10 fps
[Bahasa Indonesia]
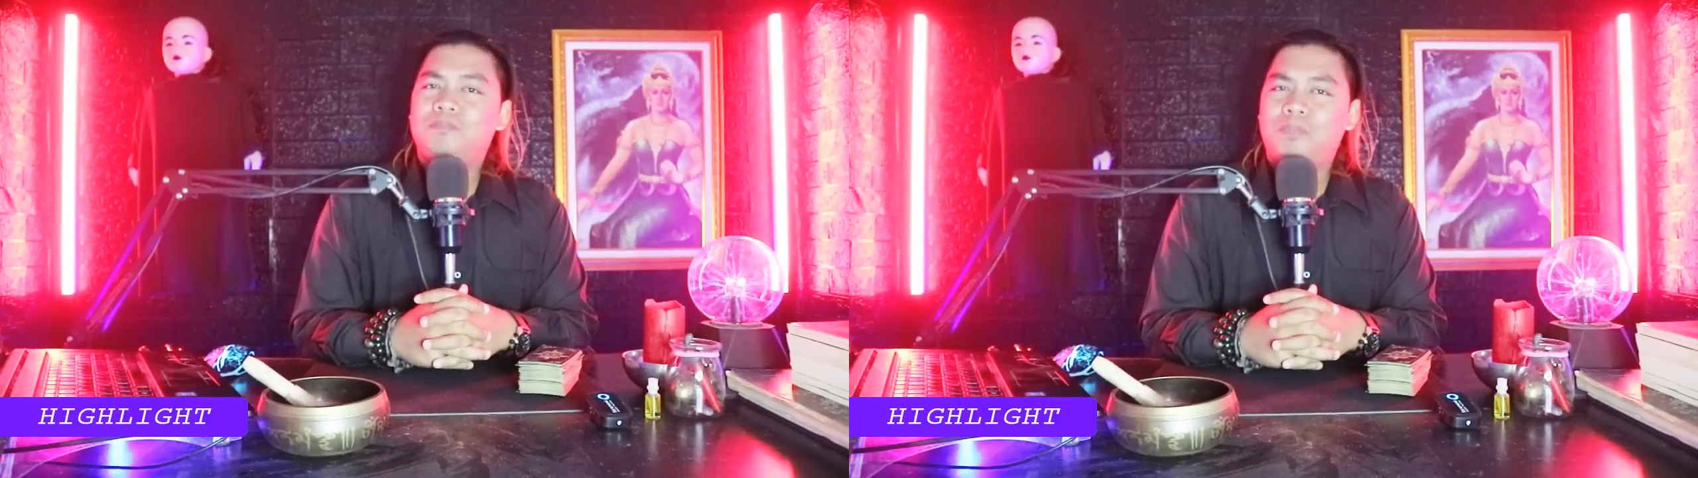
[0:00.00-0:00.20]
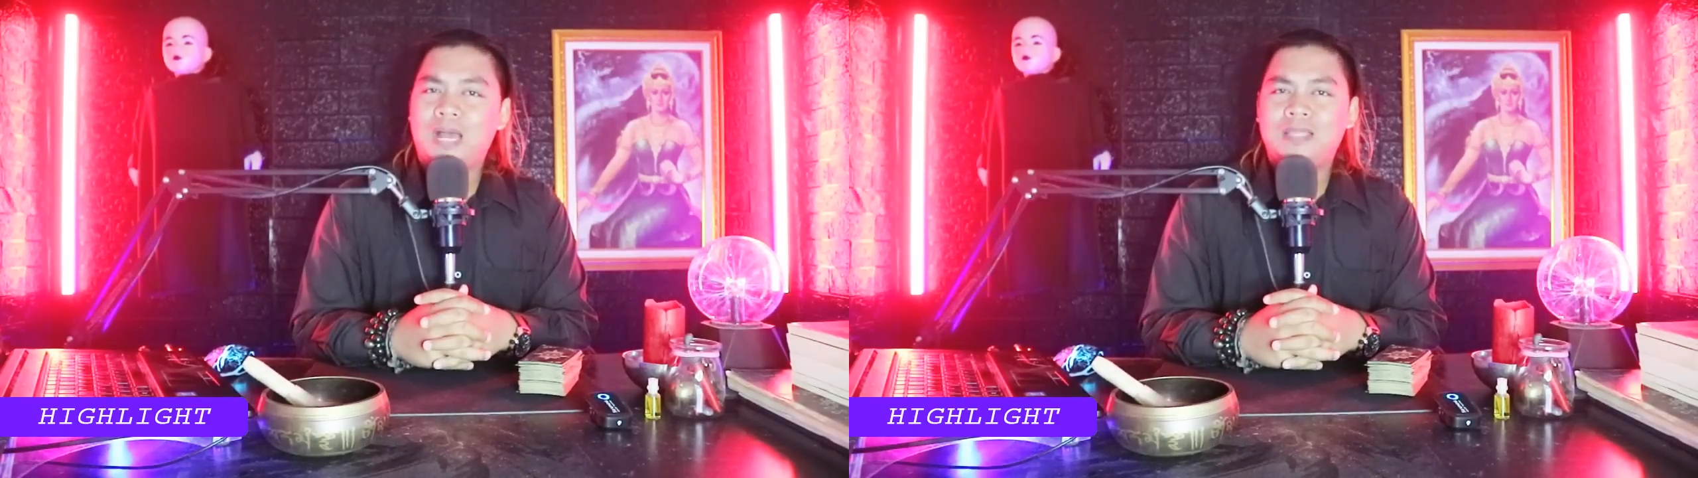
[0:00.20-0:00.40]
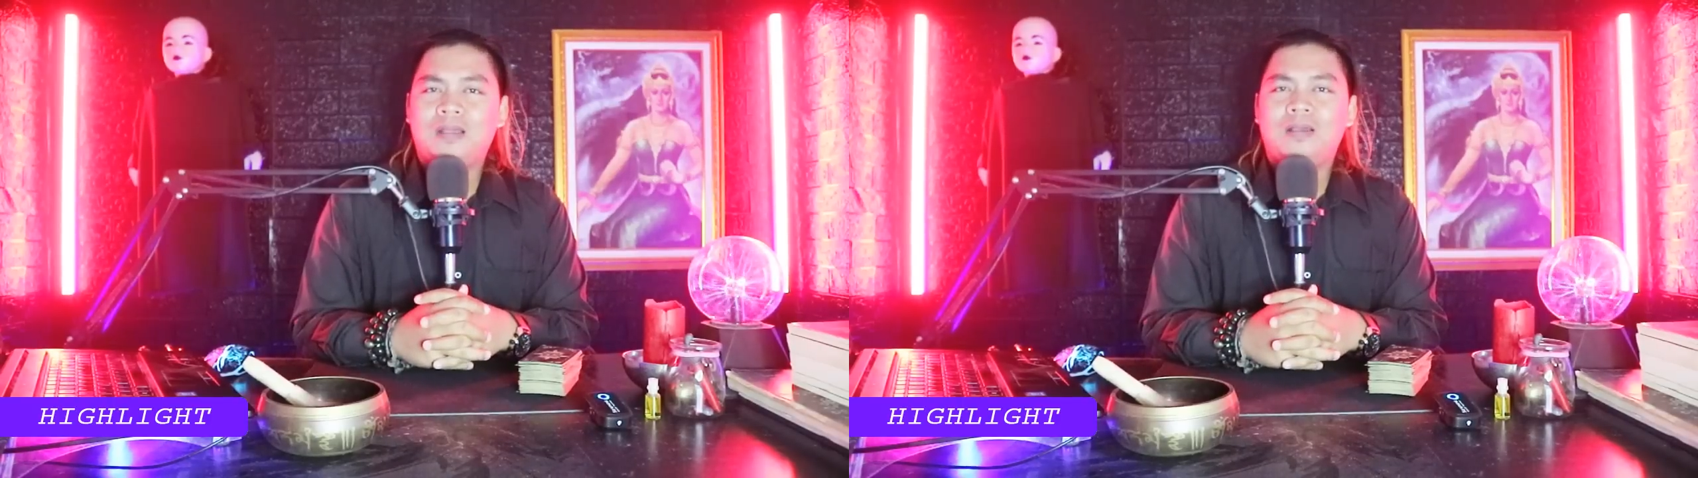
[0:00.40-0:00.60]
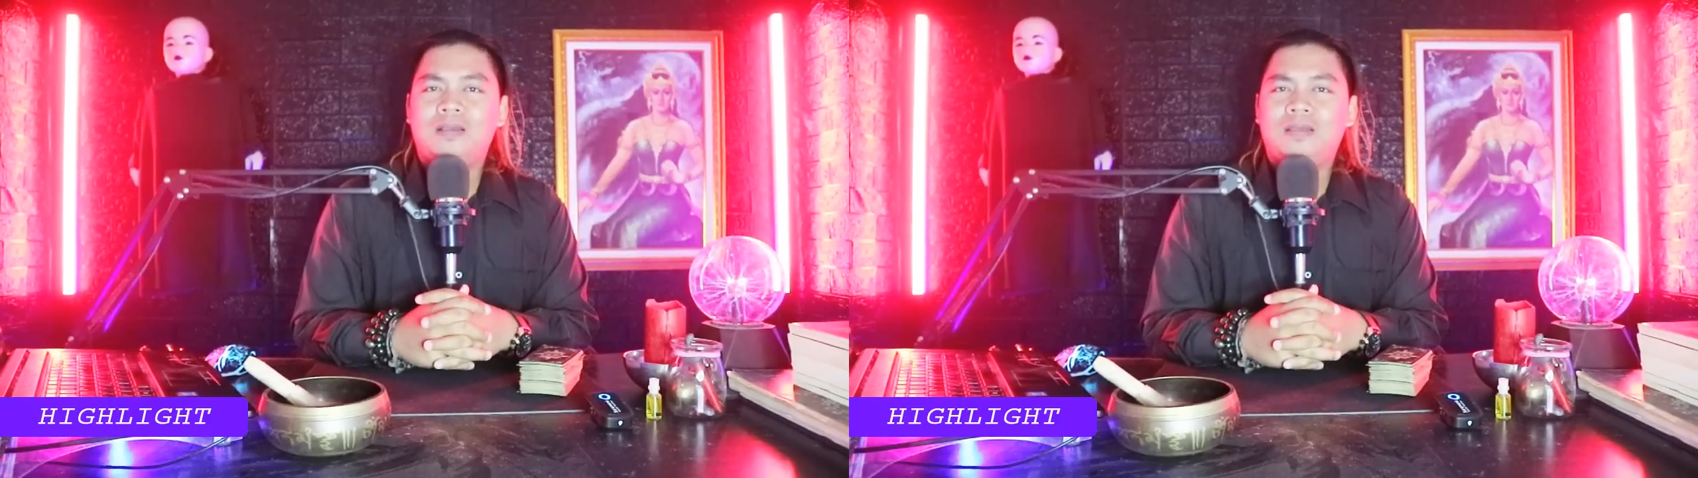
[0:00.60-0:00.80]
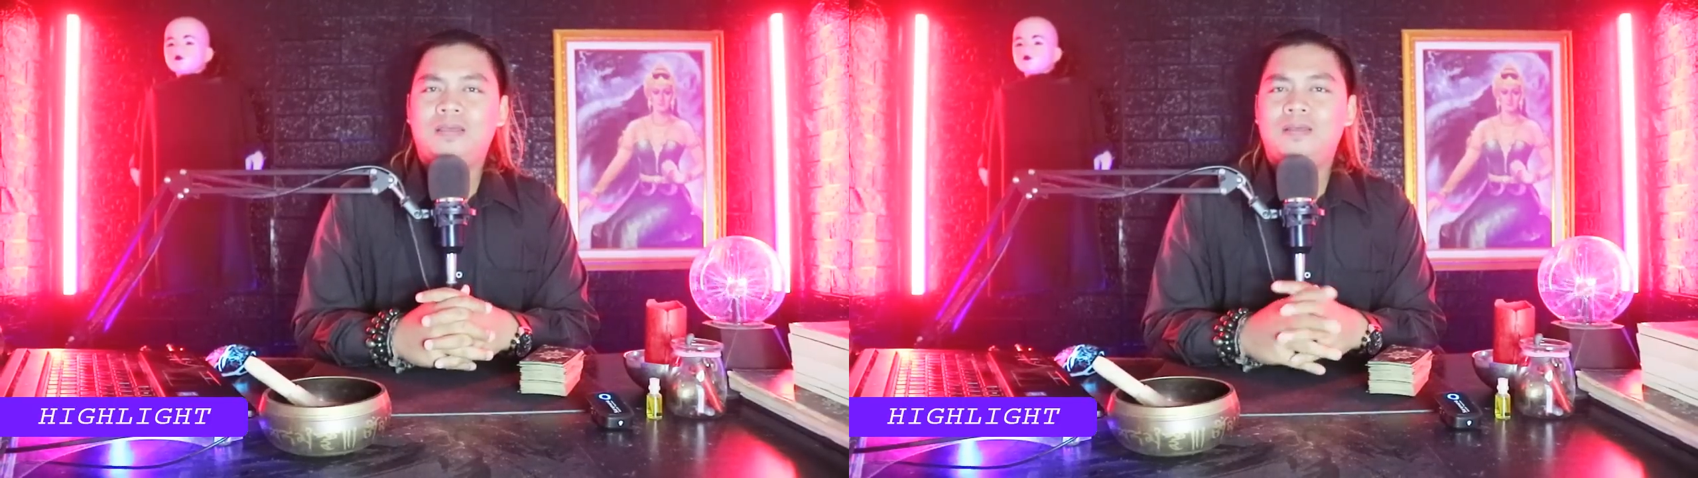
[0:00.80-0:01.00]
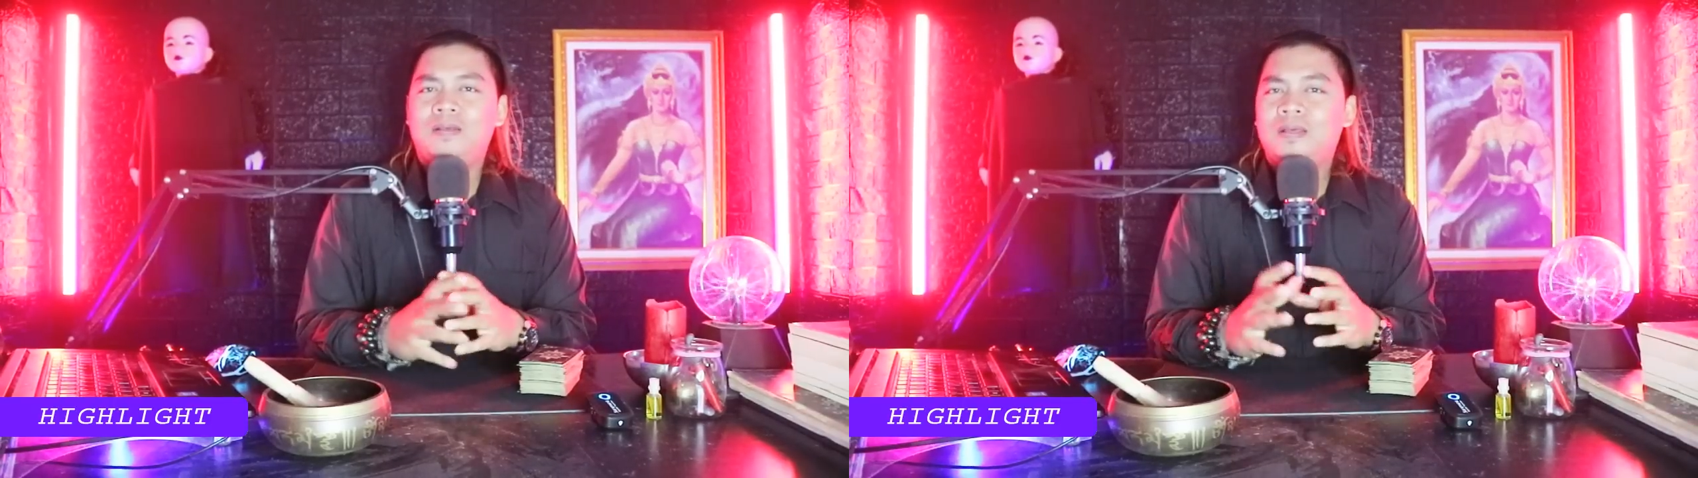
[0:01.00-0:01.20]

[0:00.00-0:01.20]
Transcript: banyak ya.